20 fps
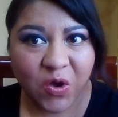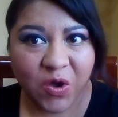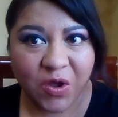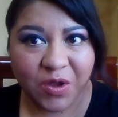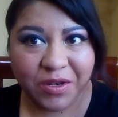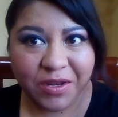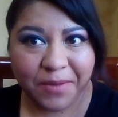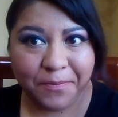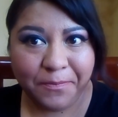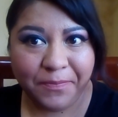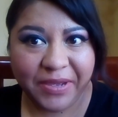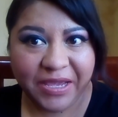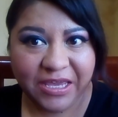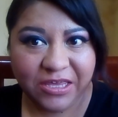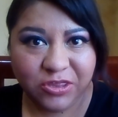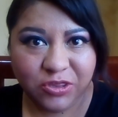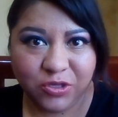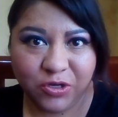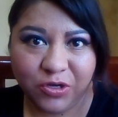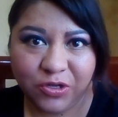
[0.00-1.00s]
con
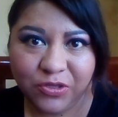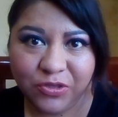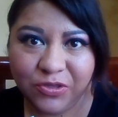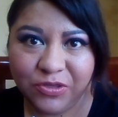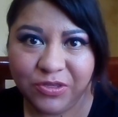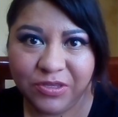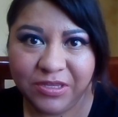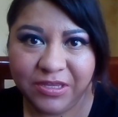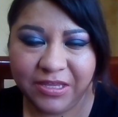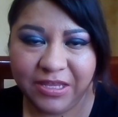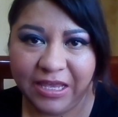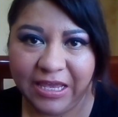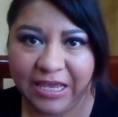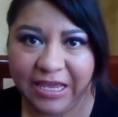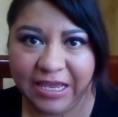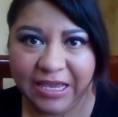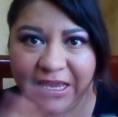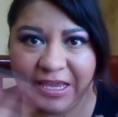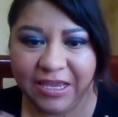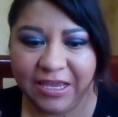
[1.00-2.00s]
Prichos
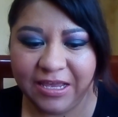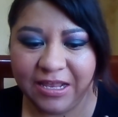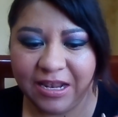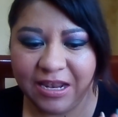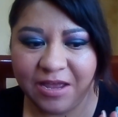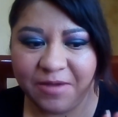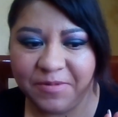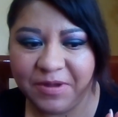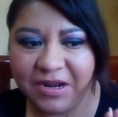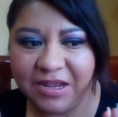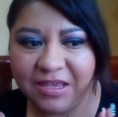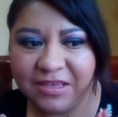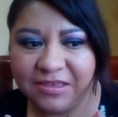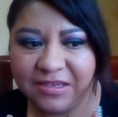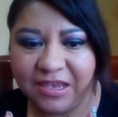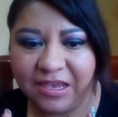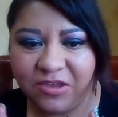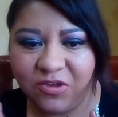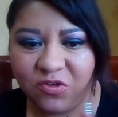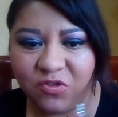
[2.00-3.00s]
y la verdad
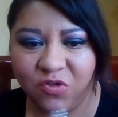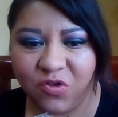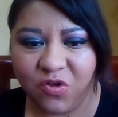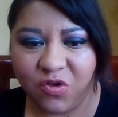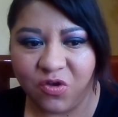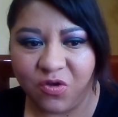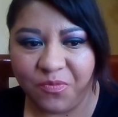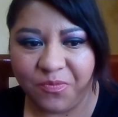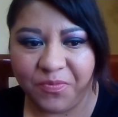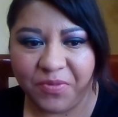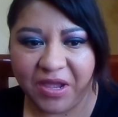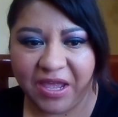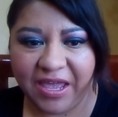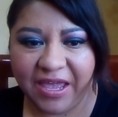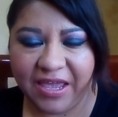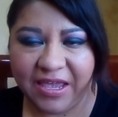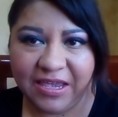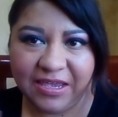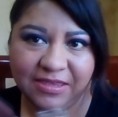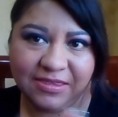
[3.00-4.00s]
es que yo no lo compré